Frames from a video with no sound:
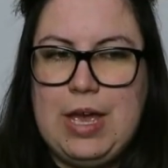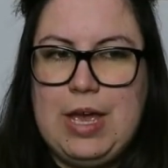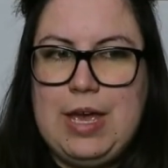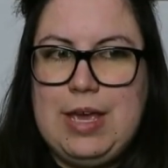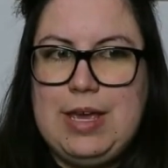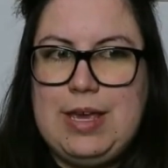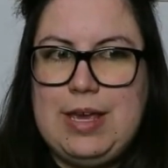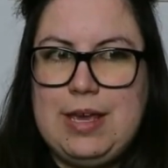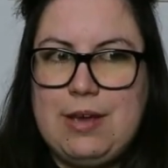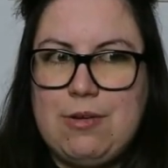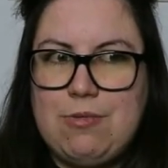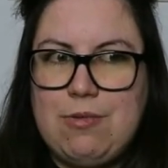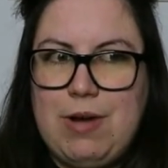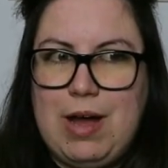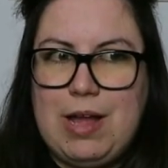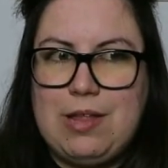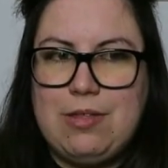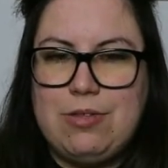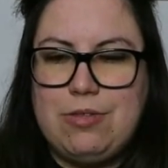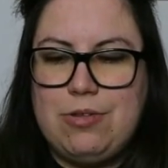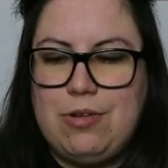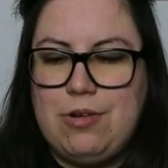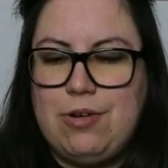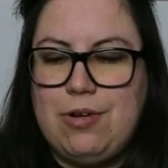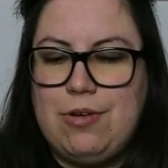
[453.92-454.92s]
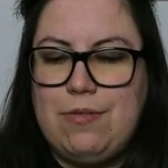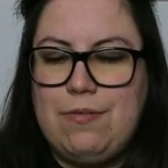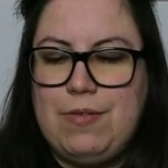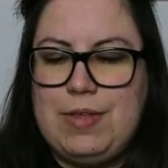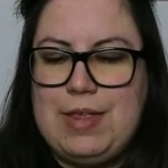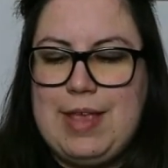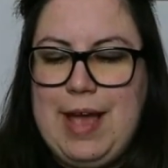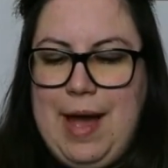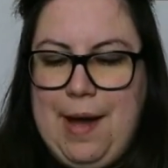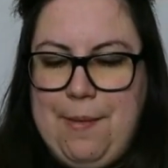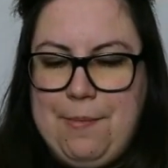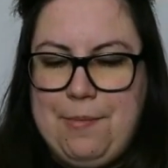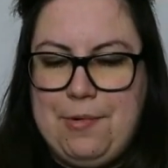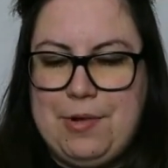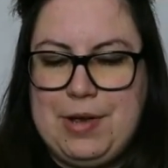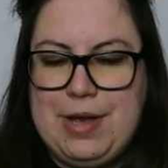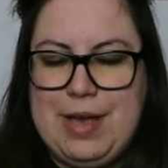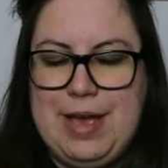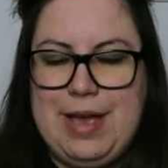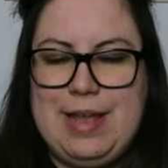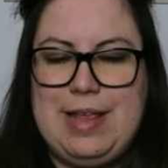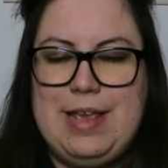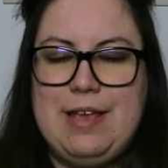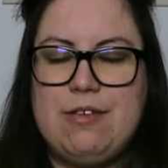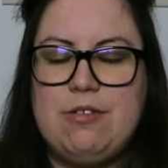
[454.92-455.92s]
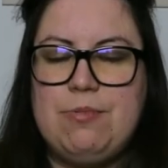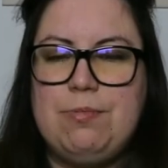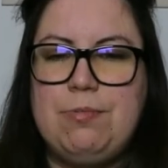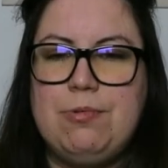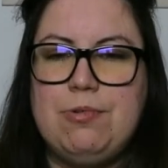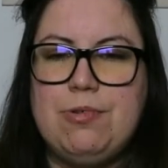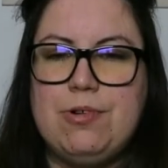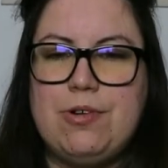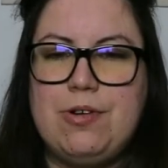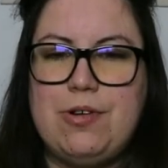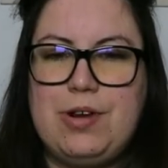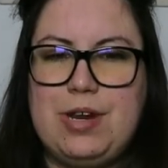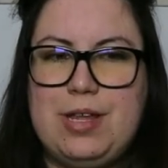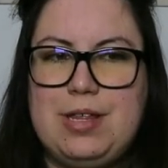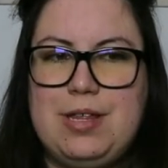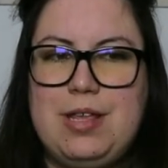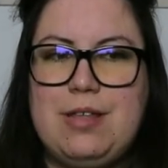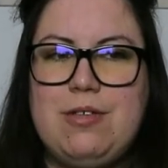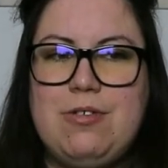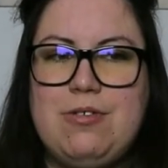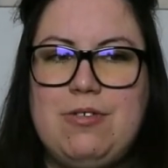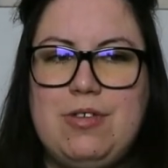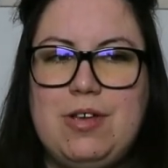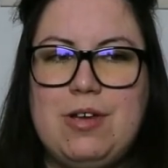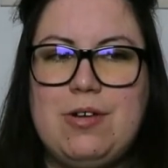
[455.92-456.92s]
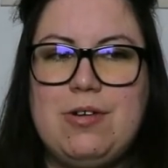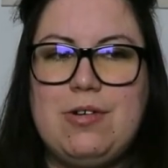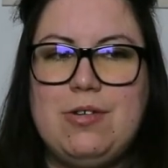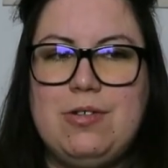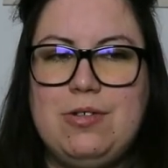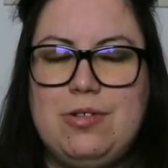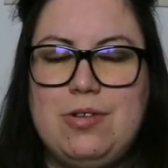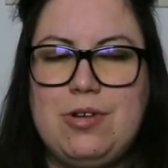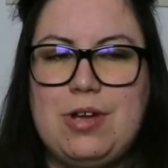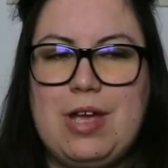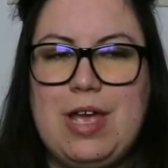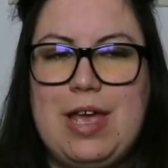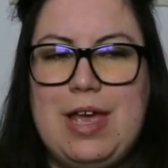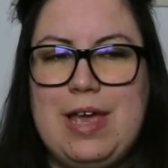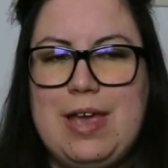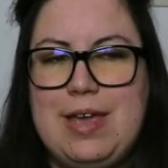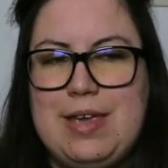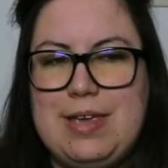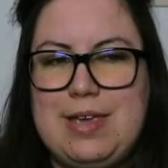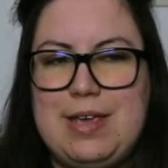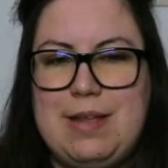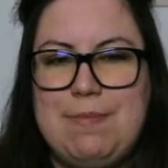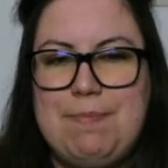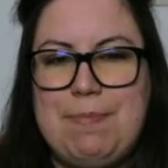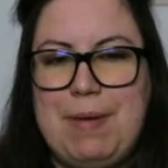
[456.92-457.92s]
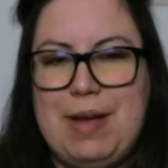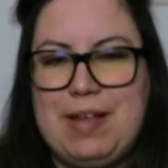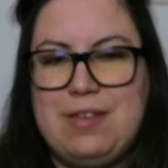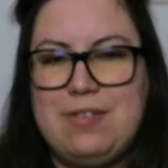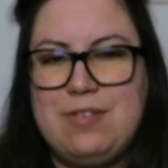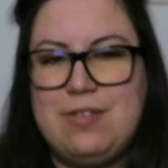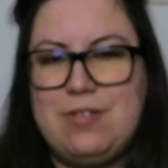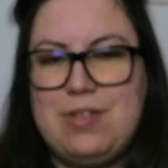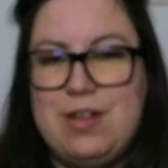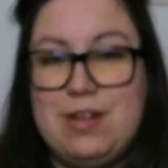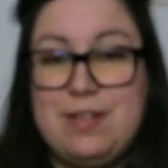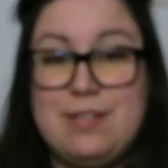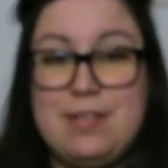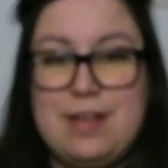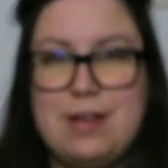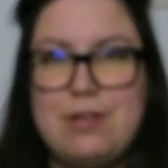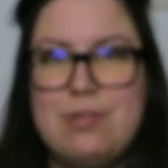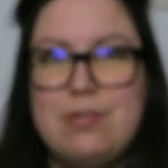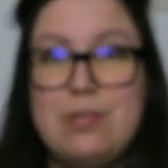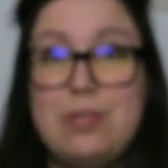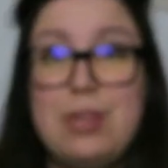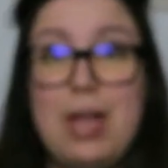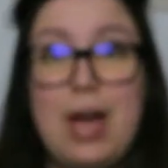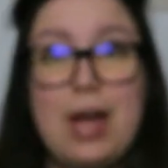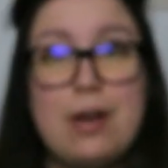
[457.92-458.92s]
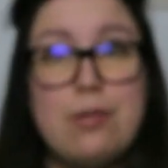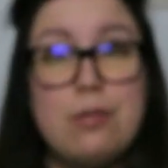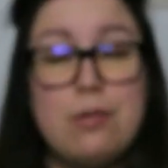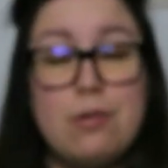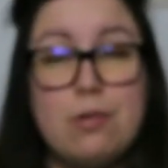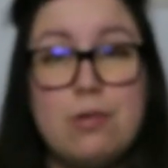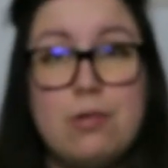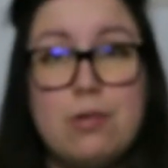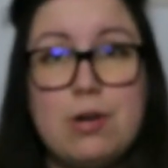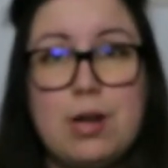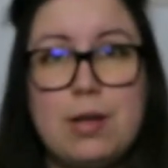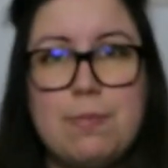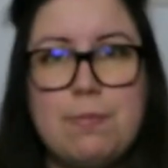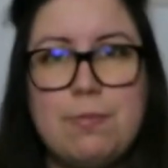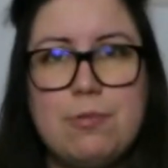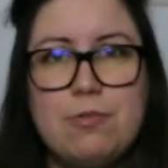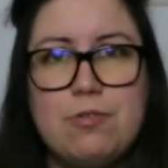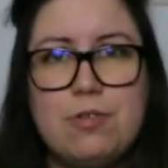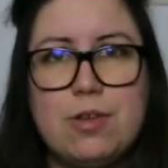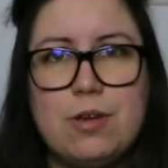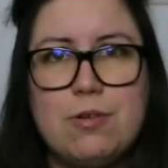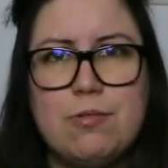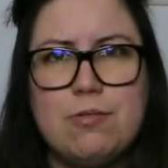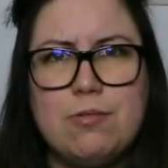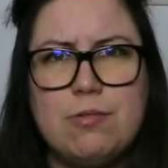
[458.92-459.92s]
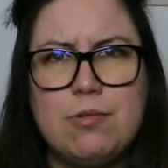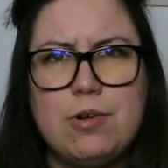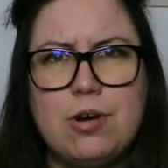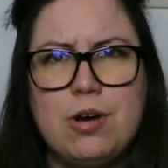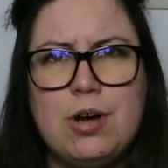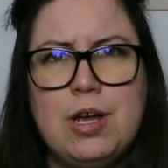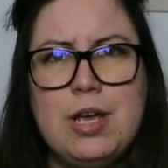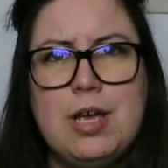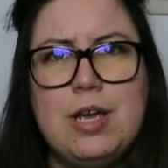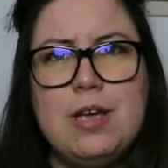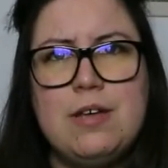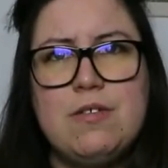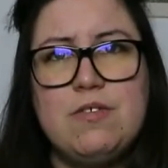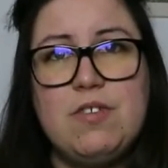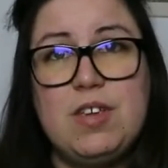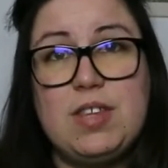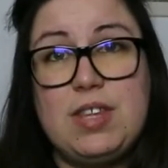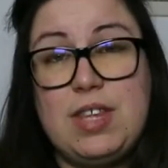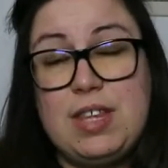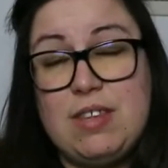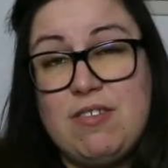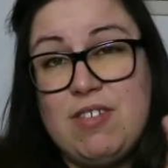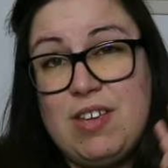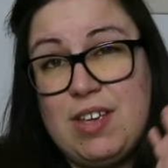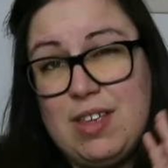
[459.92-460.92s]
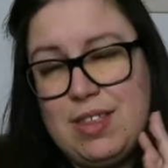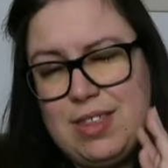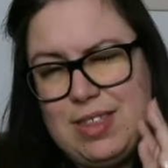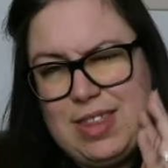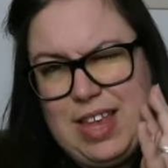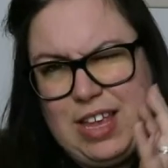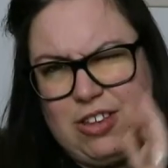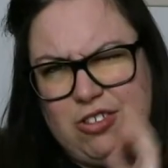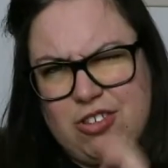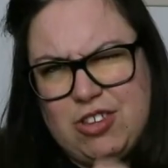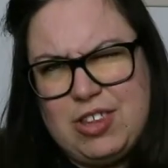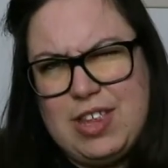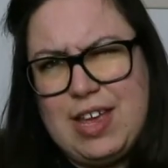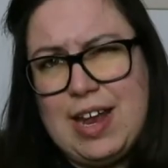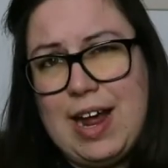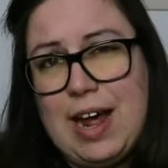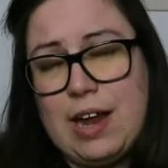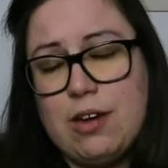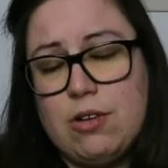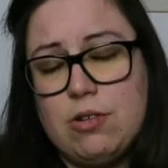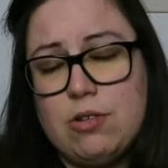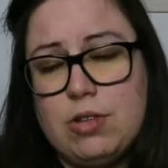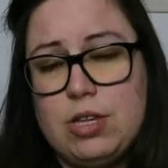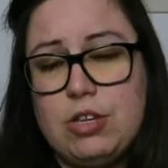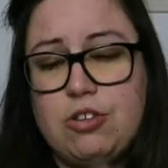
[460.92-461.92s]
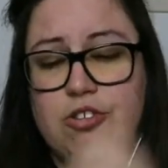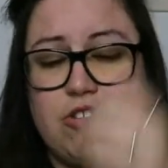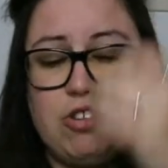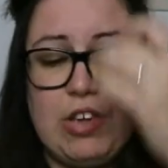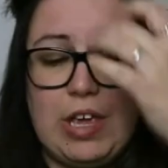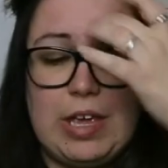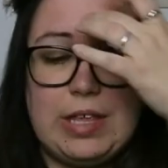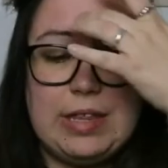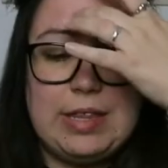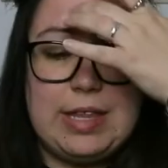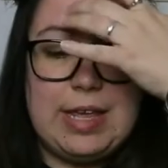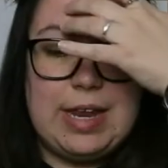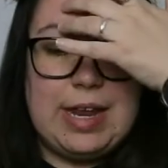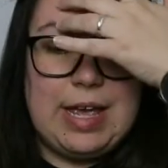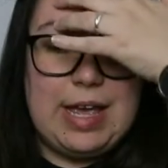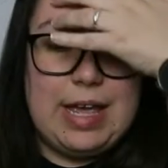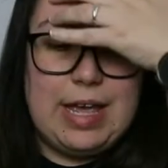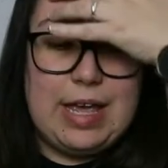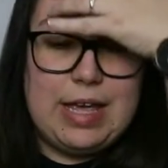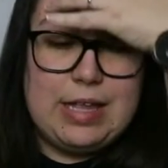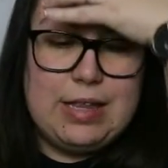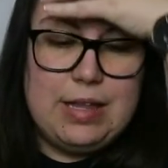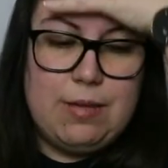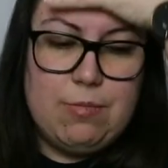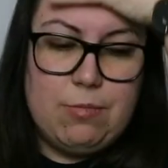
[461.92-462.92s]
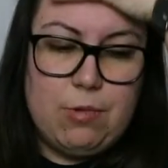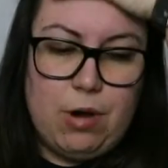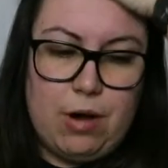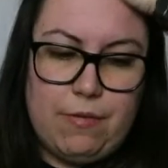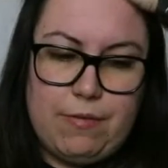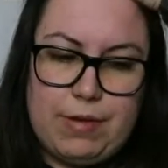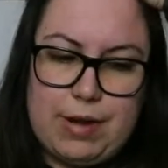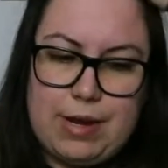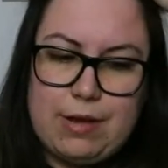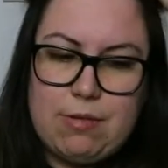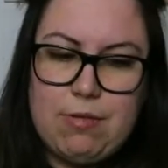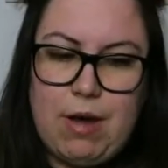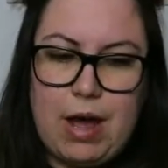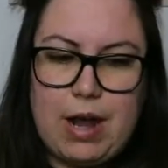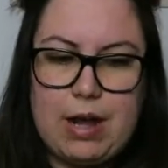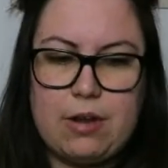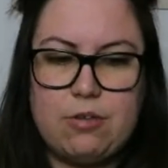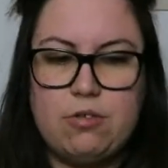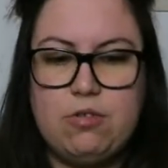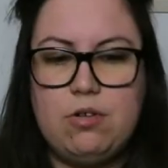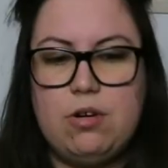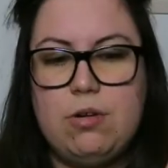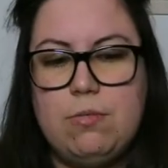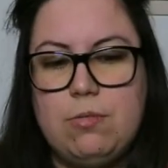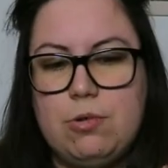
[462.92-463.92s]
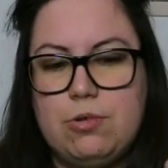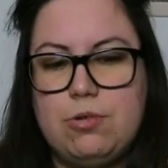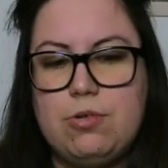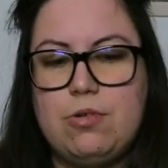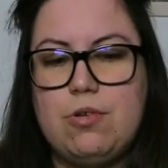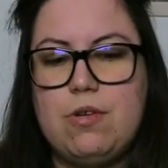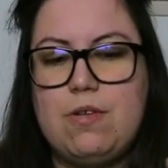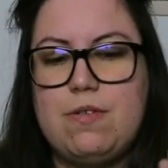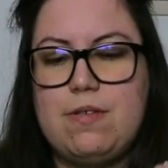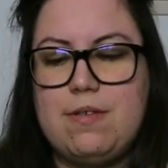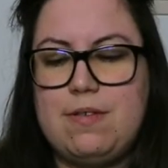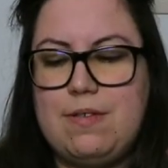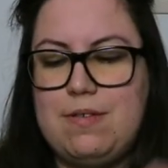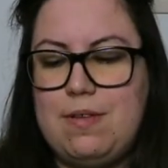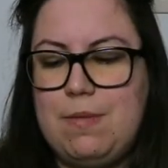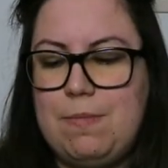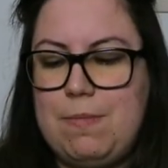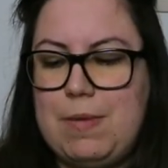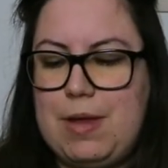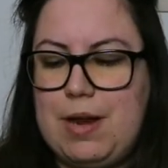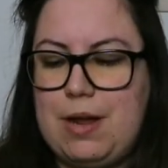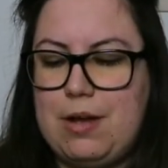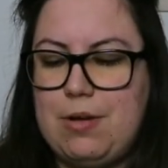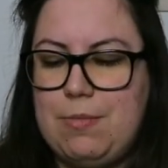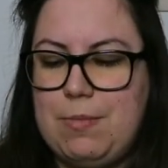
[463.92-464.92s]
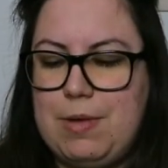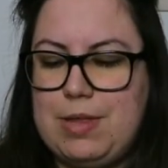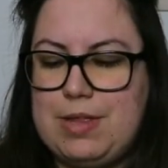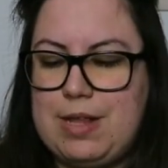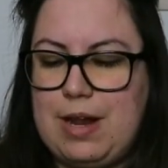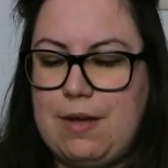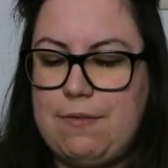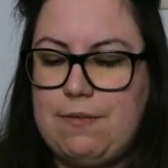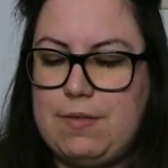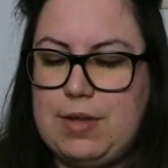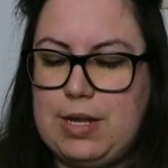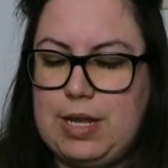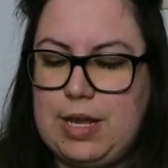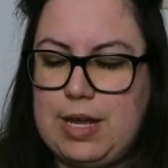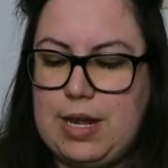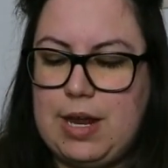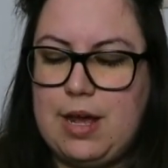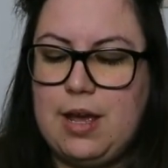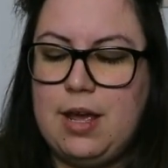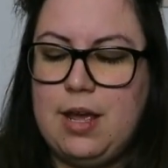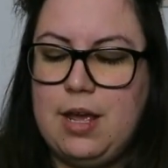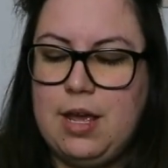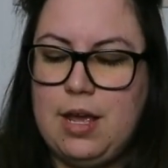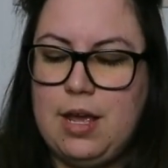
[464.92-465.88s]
in quanto vediamo che gli Asburgo rendendosi conto che il passo del San Gottardo non è più sicuro decideranno di scendere e di muovere guerra sono molto curiosa di sapere come andrà a finire